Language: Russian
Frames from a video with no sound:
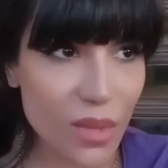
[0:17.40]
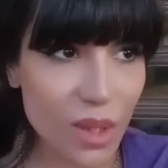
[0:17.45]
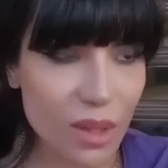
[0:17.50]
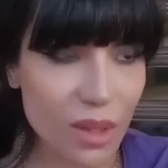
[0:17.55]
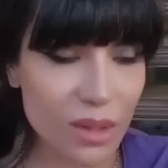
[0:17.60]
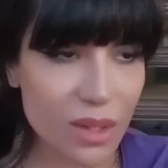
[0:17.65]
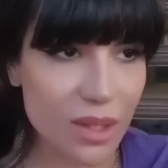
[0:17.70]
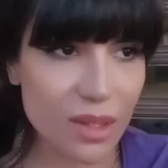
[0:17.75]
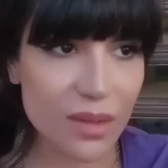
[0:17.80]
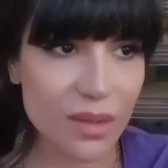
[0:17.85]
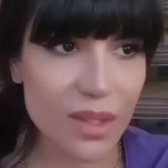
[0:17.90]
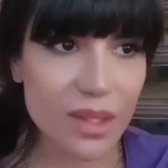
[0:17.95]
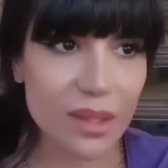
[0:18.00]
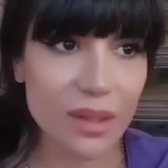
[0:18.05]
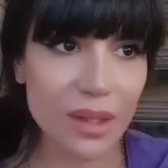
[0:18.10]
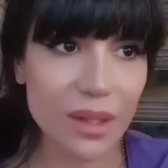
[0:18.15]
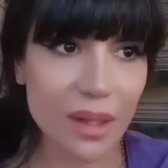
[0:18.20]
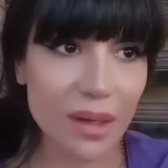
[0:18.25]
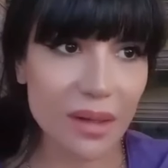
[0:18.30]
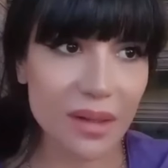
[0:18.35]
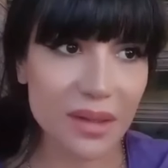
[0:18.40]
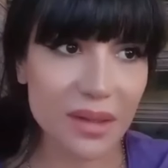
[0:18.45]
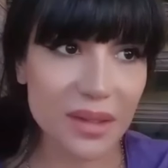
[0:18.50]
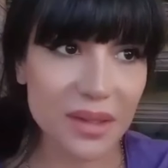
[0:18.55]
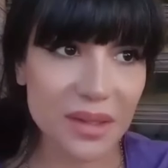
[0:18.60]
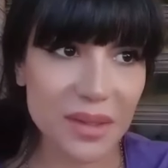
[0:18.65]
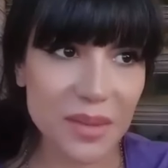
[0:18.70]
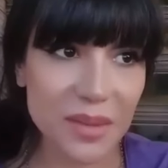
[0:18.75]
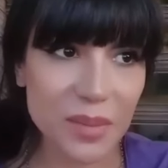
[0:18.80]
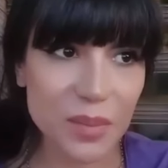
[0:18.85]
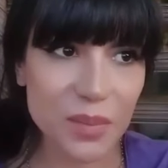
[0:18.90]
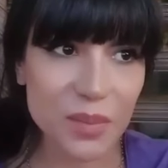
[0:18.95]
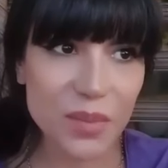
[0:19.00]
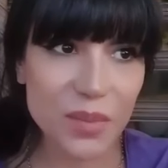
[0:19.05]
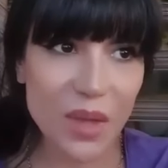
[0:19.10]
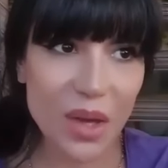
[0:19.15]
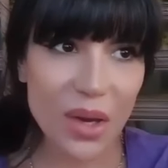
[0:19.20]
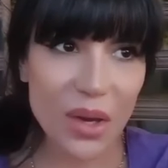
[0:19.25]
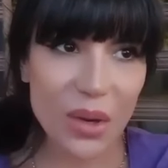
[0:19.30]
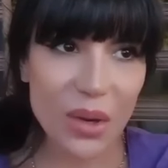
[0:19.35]
Действительно, э,
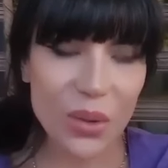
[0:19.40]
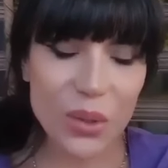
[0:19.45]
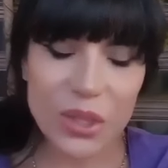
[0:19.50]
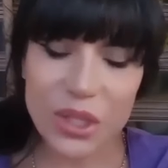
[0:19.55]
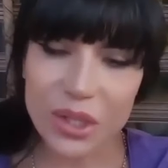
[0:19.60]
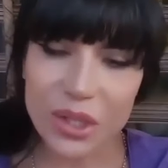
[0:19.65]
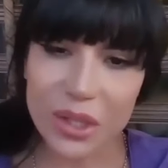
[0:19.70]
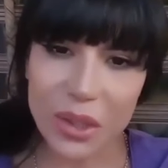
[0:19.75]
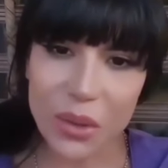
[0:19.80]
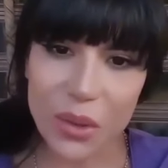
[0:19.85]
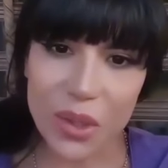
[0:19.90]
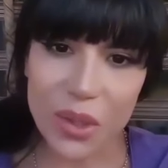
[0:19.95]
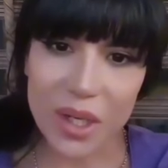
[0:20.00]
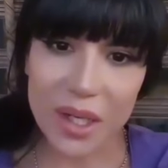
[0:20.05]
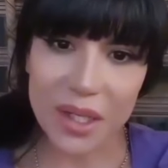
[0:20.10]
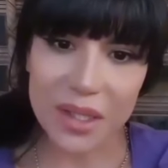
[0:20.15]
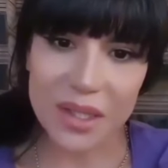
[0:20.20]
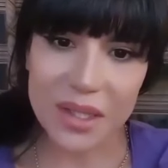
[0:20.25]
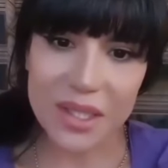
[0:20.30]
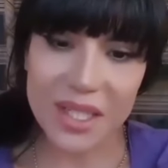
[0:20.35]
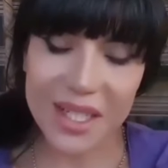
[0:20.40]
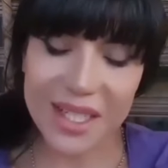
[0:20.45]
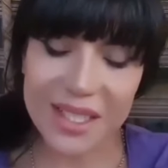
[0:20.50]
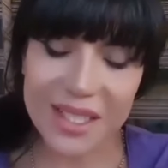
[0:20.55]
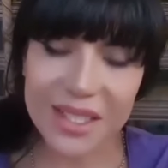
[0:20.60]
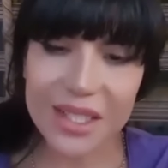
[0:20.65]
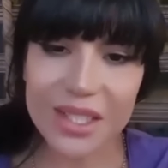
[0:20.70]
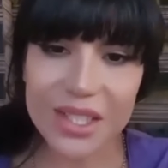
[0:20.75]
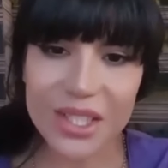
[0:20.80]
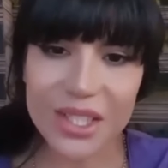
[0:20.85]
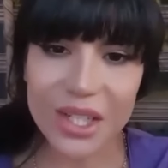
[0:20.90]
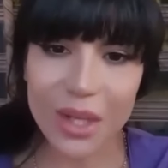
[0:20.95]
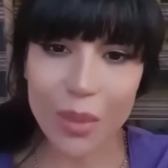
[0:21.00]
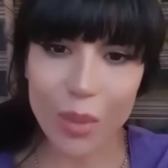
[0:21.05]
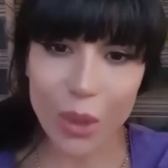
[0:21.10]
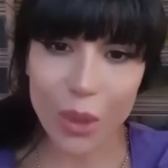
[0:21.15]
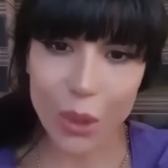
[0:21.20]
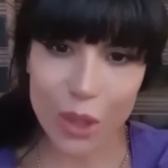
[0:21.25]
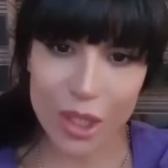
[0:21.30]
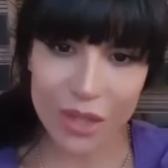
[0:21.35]
очень такое интересное
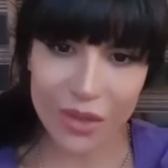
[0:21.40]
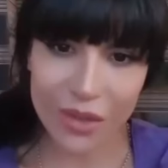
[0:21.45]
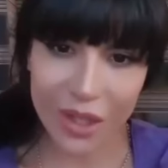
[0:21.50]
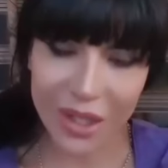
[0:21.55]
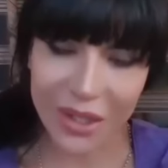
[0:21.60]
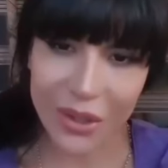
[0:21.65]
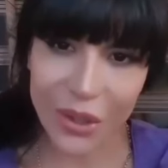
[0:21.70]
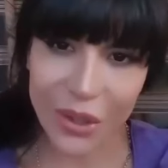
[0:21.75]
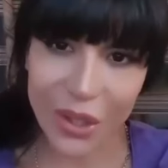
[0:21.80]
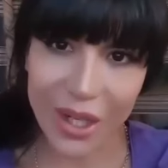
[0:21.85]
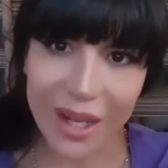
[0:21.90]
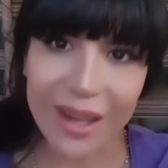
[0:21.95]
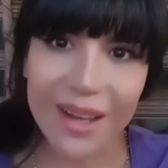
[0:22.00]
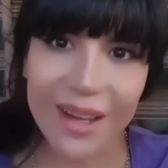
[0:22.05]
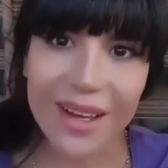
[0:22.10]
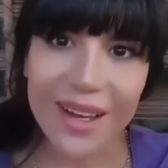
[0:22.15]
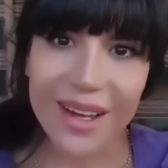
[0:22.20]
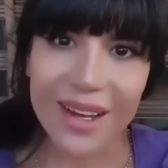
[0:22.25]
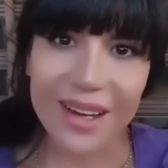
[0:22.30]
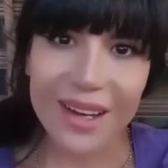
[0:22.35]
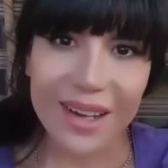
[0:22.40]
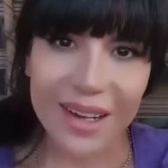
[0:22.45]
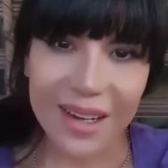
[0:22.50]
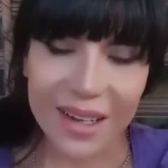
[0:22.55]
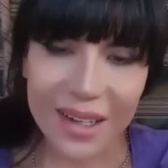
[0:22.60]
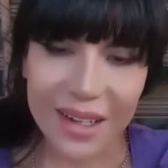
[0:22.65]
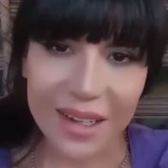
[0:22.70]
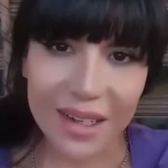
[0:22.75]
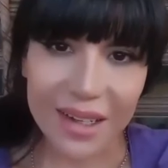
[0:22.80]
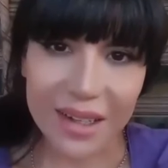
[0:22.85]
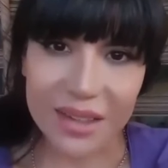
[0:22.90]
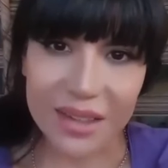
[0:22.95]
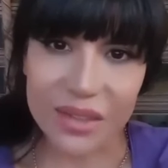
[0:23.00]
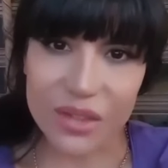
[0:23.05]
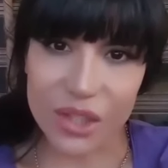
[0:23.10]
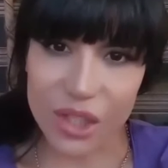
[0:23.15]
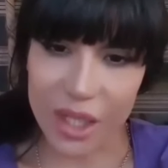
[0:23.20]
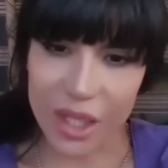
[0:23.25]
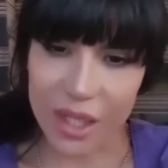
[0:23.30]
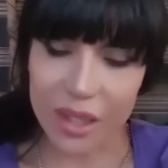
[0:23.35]
стихоплетство, которое
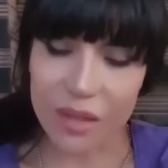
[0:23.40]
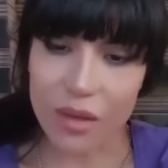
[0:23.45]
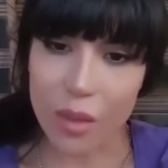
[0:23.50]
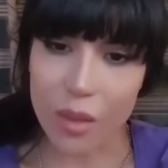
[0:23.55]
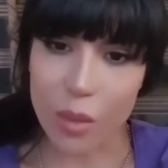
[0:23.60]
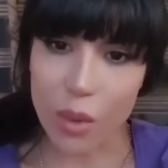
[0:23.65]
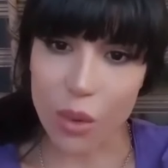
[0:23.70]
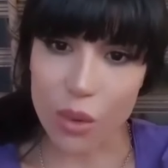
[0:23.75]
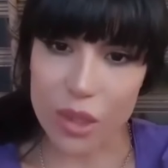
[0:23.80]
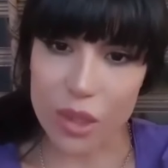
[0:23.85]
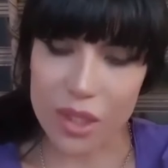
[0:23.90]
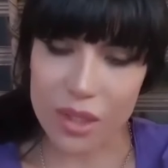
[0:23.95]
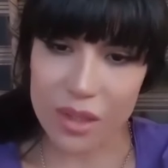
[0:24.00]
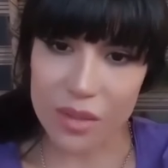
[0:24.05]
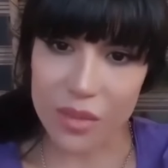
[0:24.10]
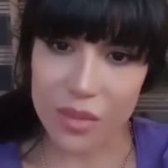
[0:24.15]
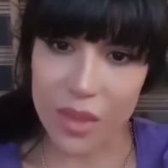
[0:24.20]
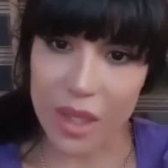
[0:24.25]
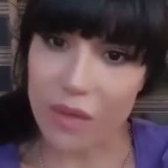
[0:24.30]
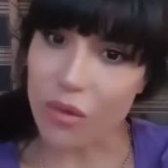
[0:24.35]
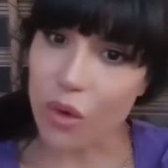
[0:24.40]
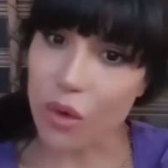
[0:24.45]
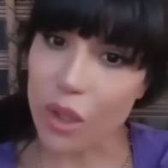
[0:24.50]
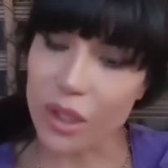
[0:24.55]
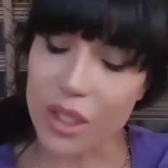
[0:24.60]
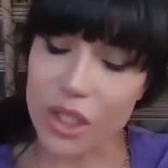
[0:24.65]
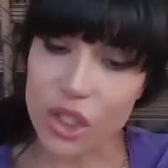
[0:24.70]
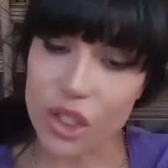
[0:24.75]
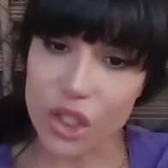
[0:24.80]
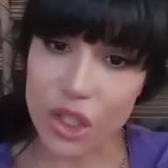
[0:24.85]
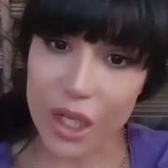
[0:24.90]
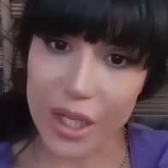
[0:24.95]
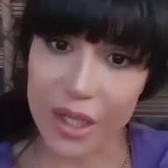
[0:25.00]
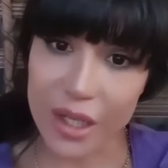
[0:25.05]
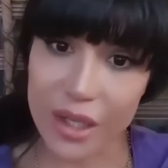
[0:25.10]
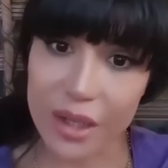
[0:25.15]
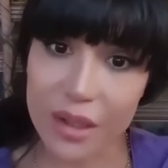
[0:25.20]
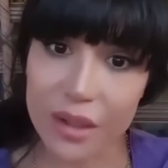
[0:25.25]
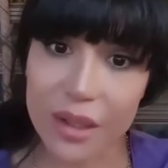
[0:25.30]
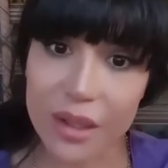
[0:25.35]
отвечает на вопрос моего
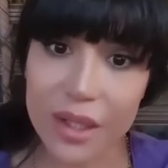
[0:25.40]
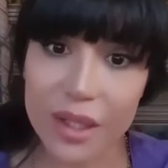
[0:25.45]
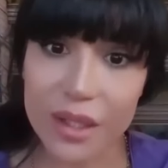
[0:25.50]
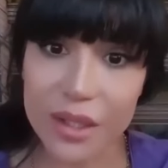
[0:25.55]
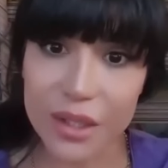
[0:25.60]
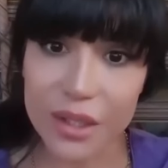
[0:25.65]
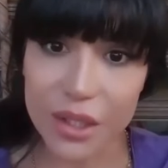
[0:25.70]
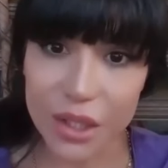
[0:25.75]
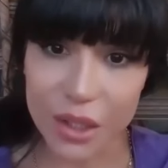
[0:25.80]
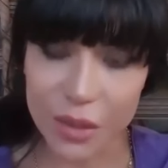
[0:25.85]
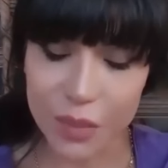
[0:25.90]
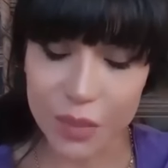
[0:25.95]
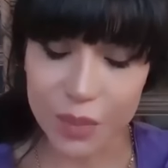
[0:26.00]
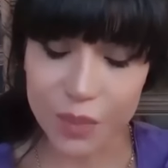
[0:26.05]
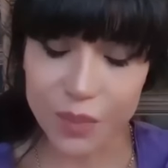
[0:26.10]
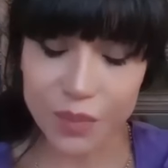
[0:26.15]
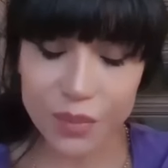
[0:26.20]
отношения к религии.